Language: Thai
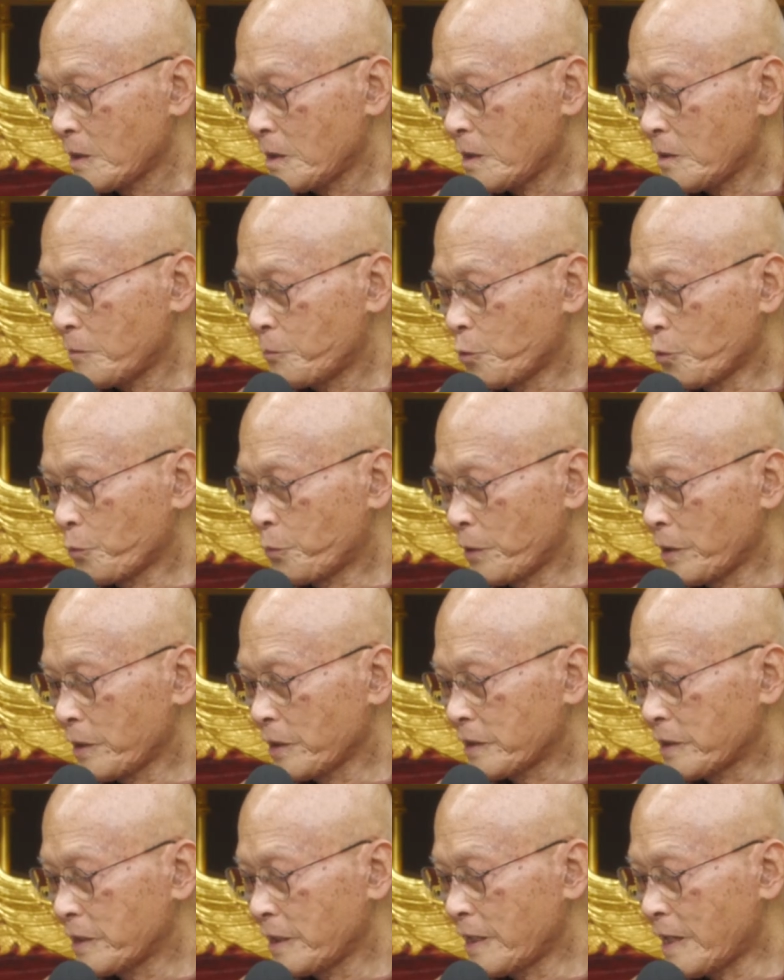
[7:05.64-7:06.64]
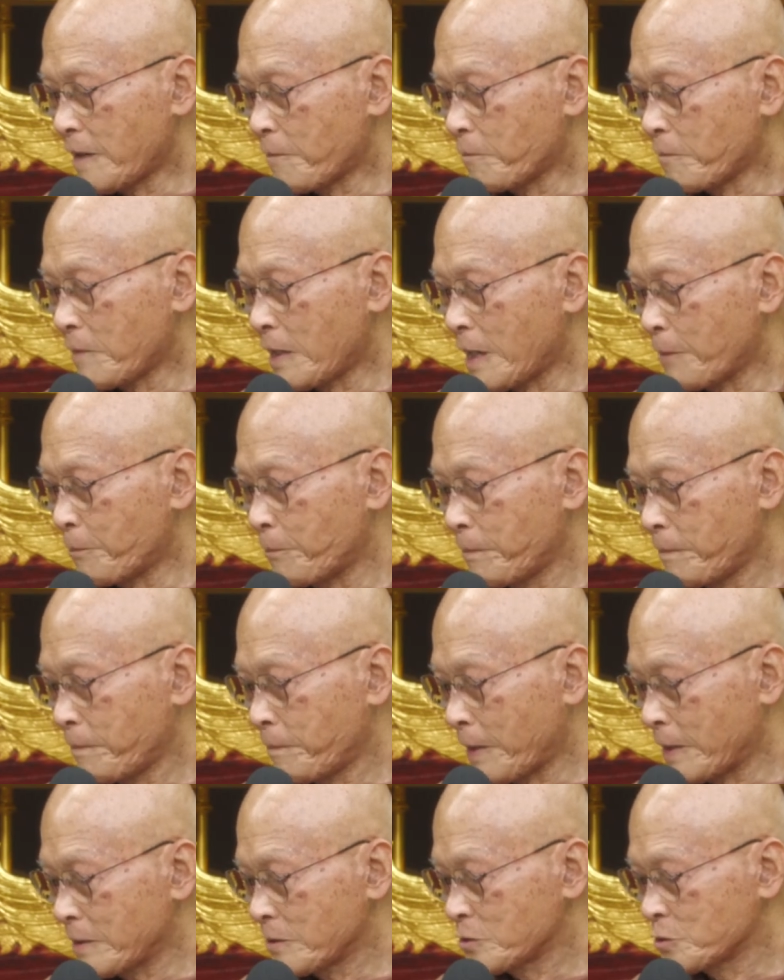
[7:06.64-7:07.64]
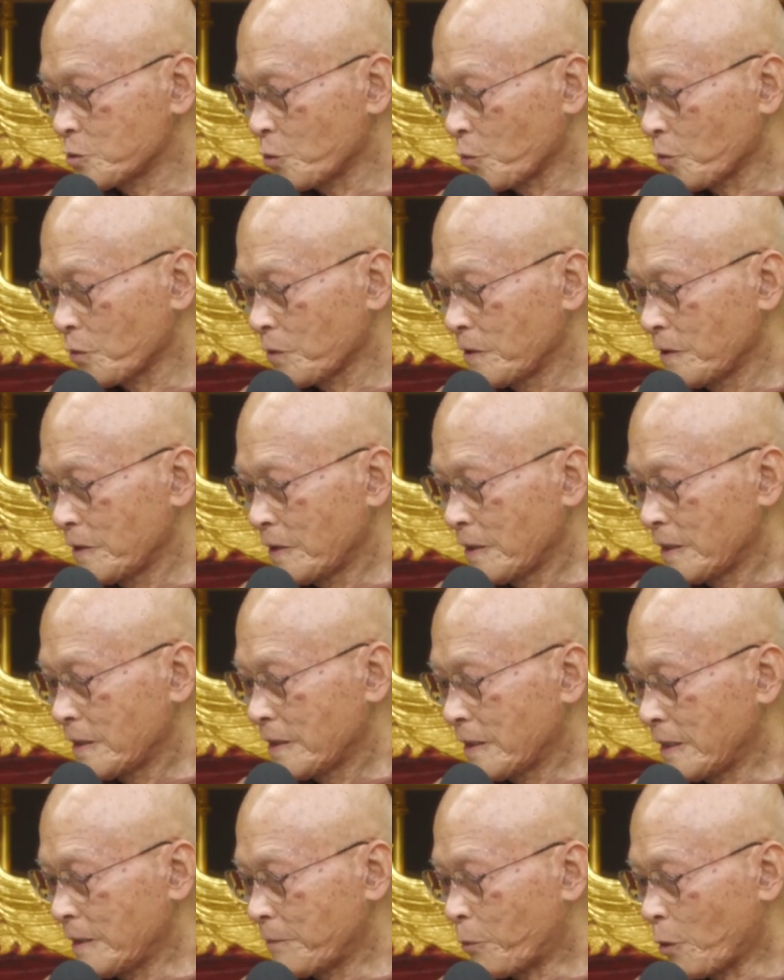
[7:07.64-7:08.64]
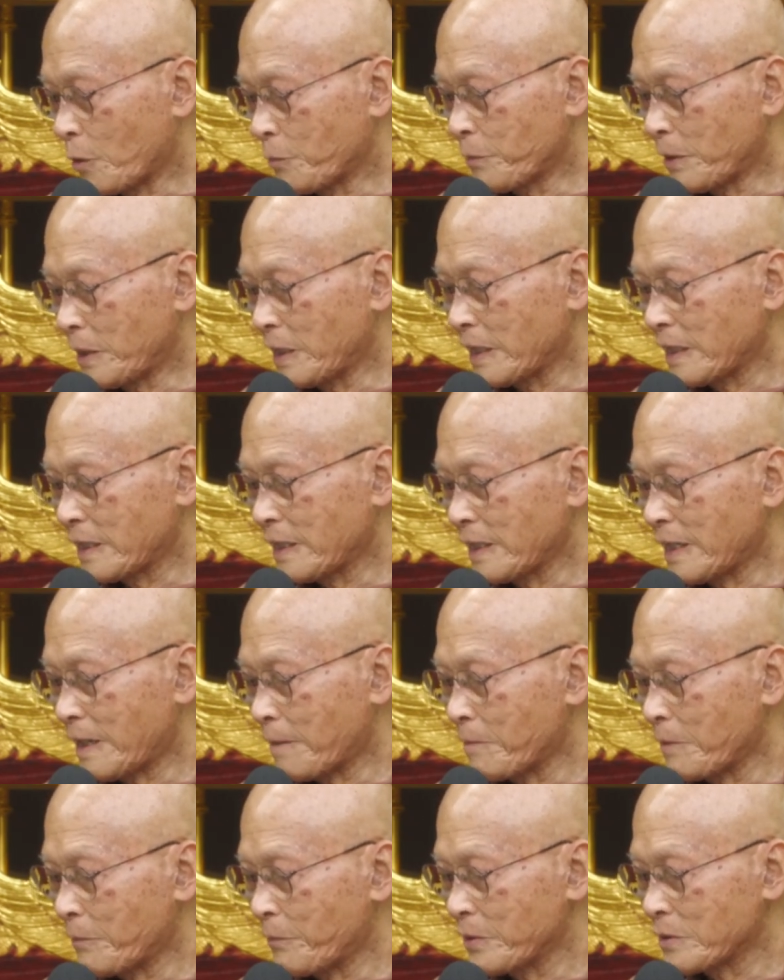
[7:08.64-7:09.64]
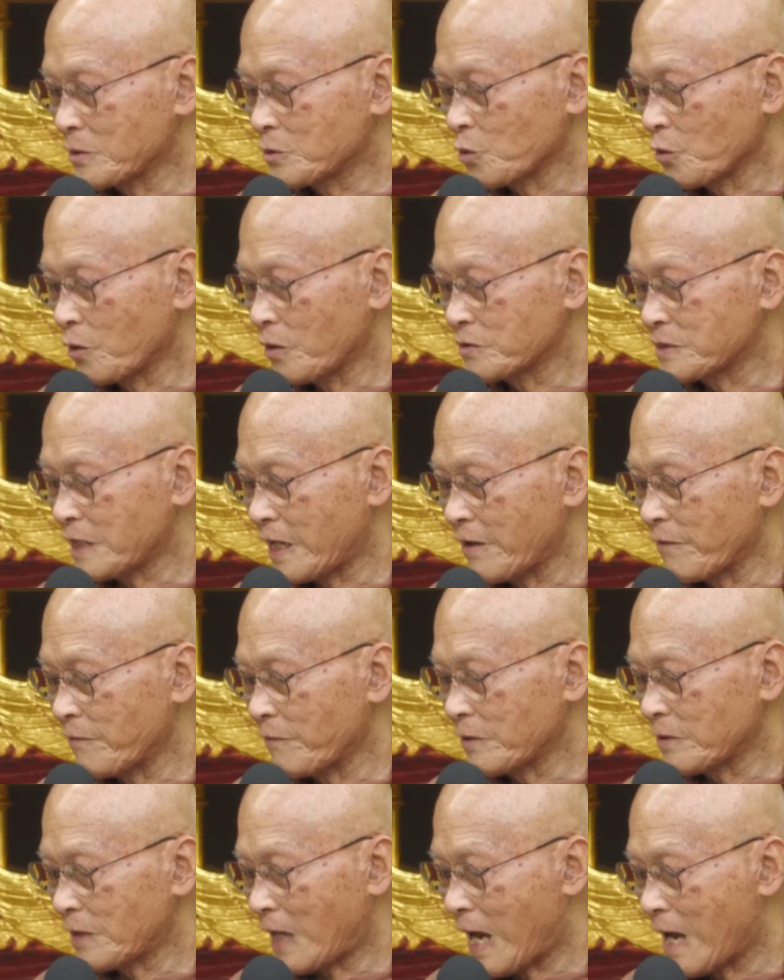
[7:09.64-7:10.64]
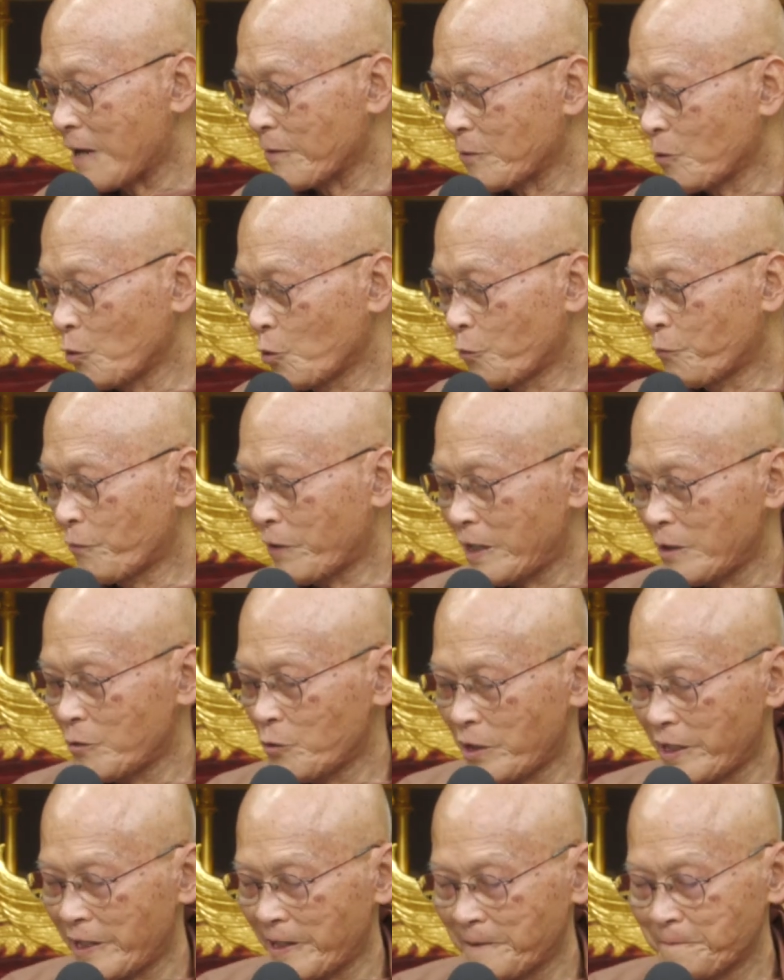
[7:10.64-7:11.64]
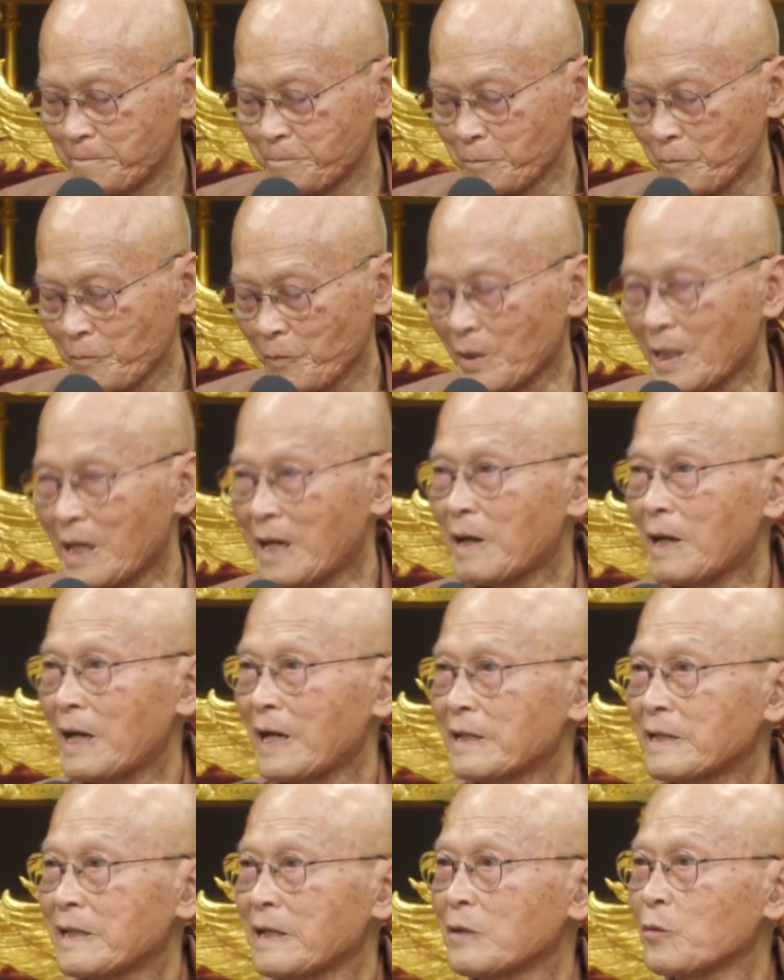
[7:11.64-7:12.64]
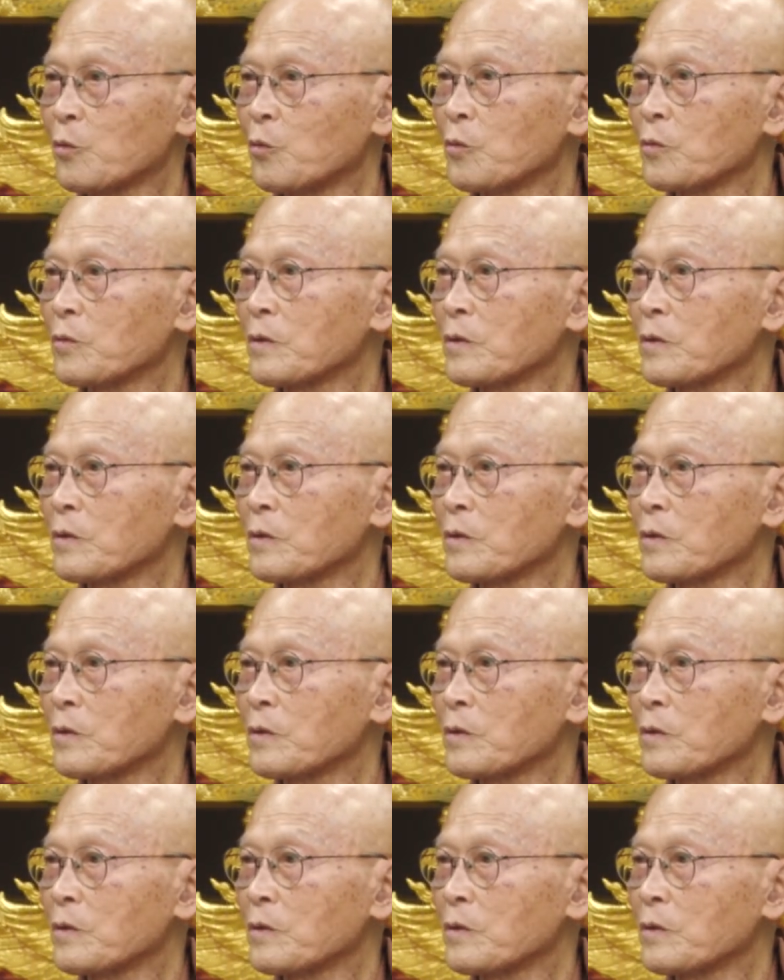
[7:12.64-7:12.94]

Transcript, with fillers: ผู้ผลิตที่นำมาปันสุกนี่ผลผลิตที่นำมาปันสุกเอาใส่ถ่ายรูปไว้ด้วยนะไอ้ที่ถูก